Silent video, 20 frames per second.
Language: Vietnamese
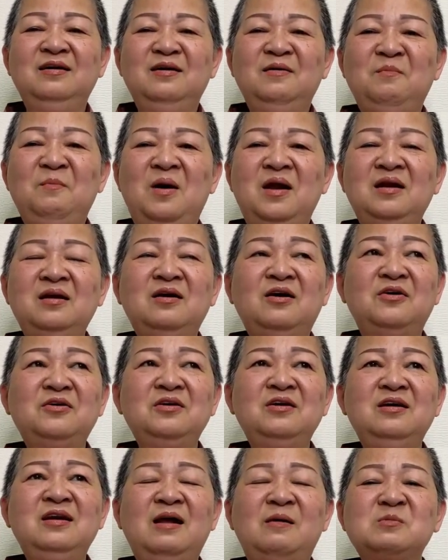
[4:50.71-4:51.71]
mình coi
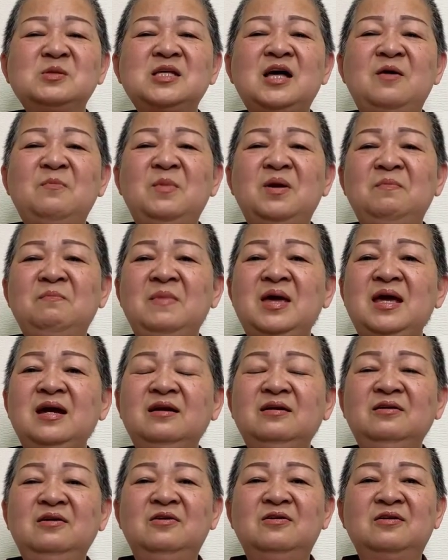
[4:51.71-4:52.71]
như làm sao mình
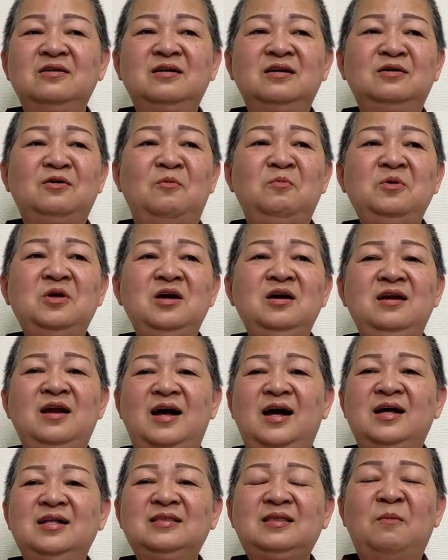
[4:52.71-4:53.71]
biết được cũng như là
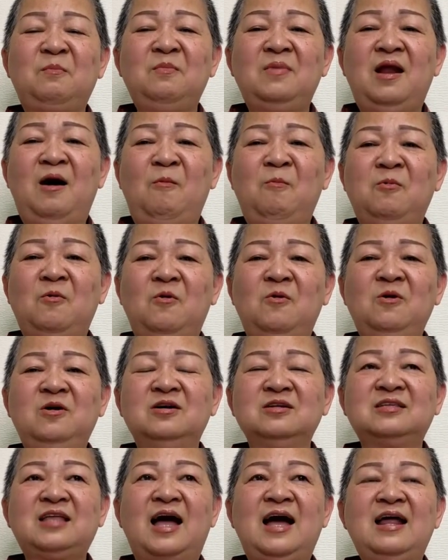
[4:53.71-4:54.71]
cái tấm lòng của
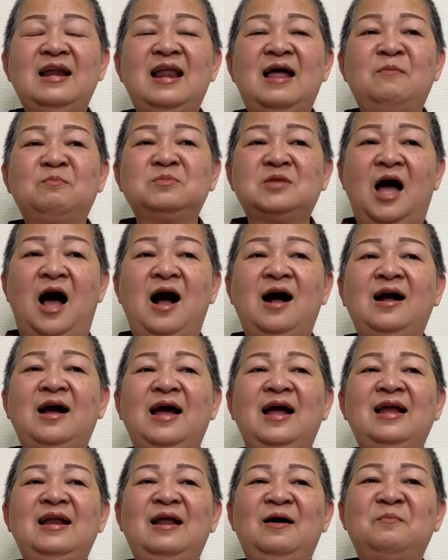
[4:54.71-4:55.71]
người ta làm thật
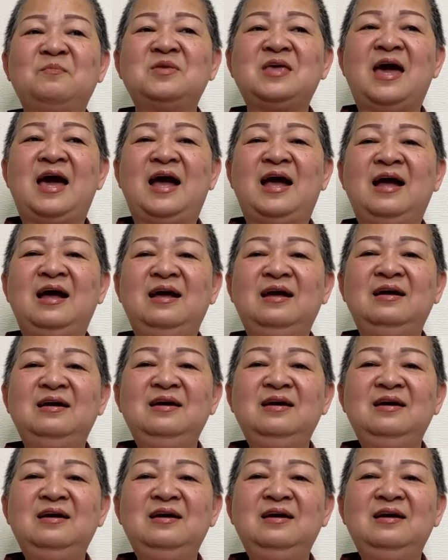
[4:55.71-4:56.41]
hay làm giả